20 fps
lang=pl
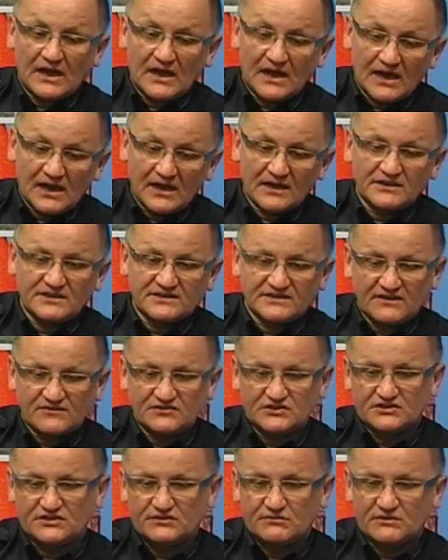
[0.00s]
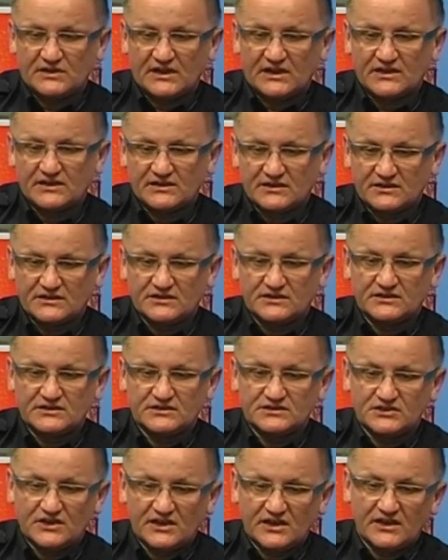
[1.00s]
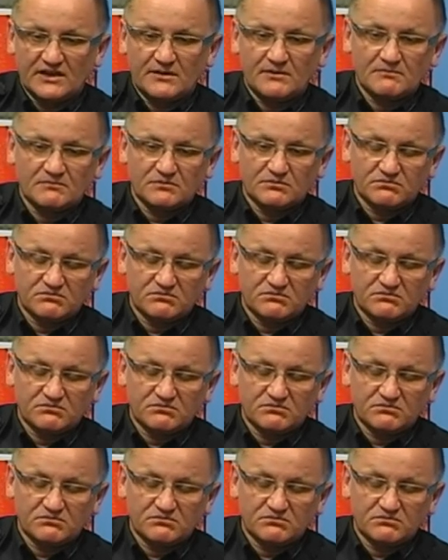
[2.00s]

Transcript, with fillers: a nie zawsze się tak e, dzieje.